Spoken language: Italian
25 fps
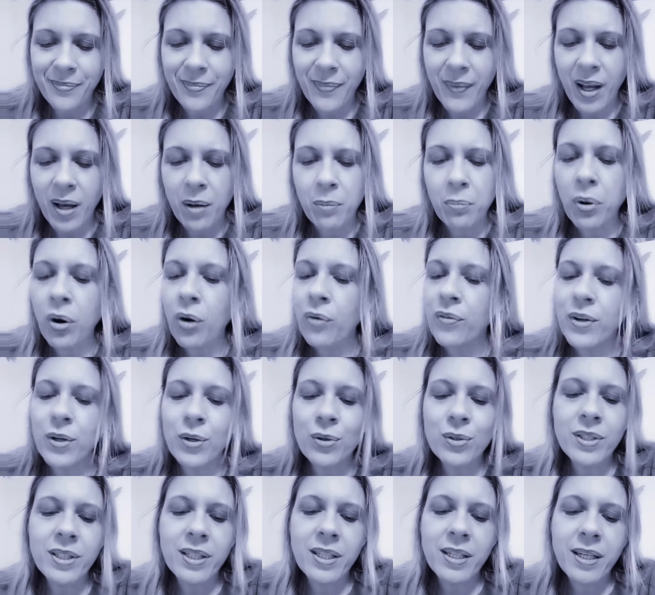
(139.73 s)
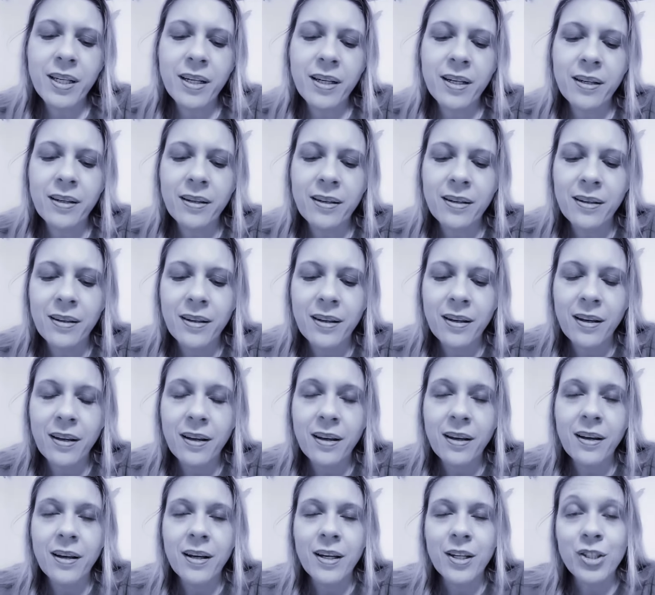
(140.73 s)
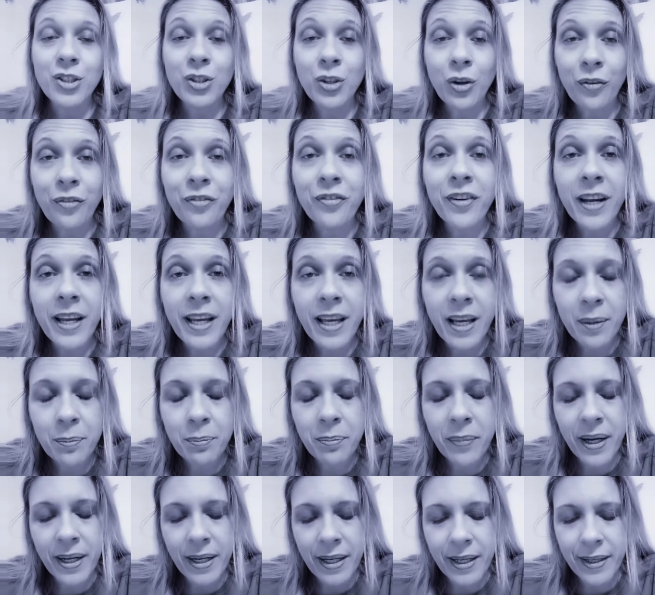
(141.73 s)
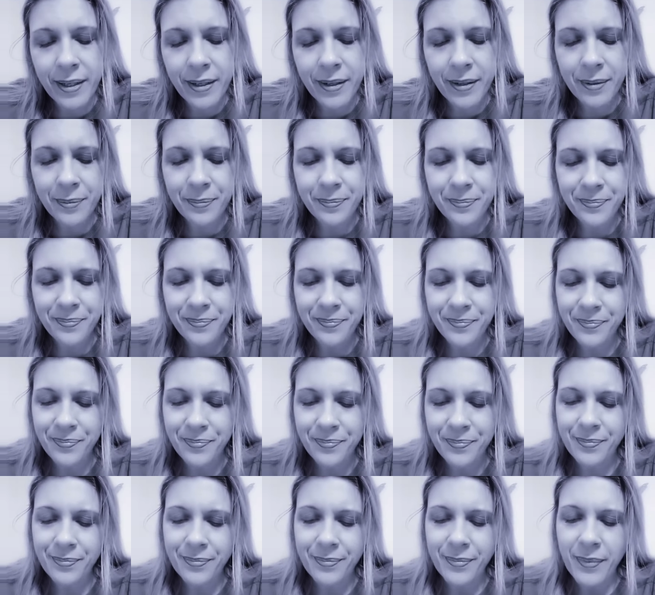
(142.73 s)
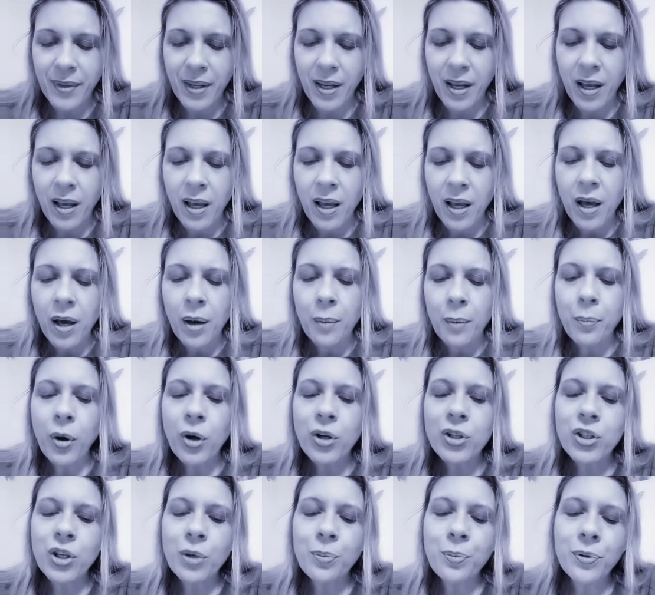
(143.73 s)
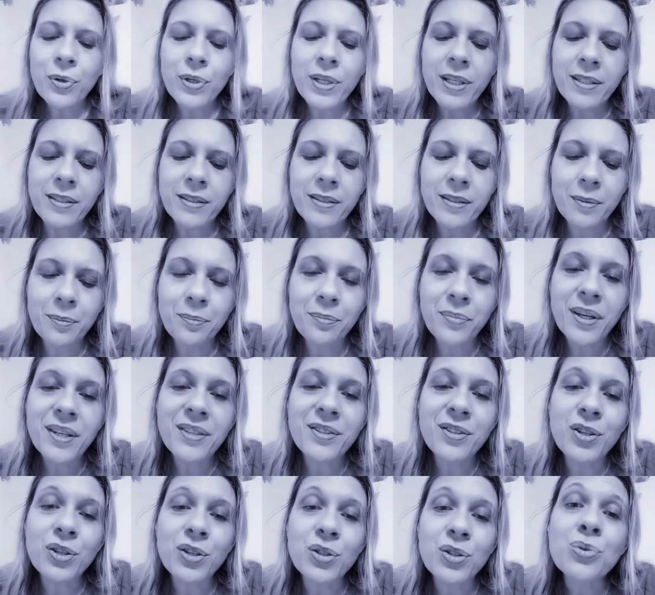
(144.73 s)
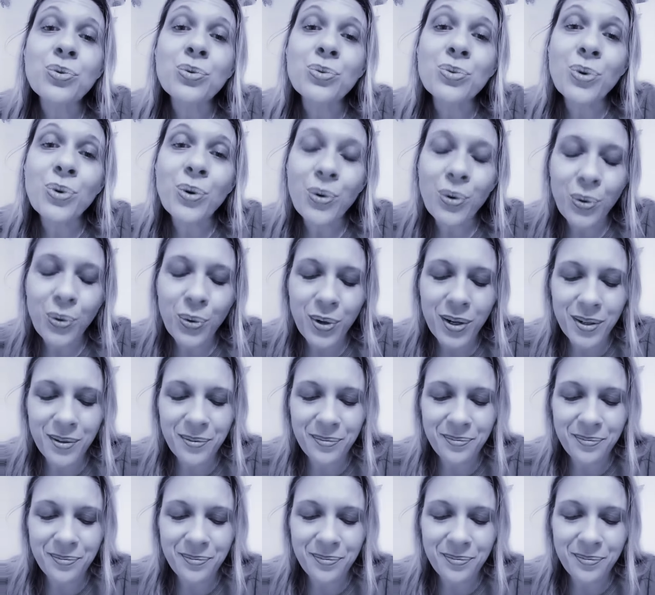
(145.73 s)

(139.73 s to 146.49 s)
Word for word: Povero Dick, soffre che maniera porta purissimo biet su dolore.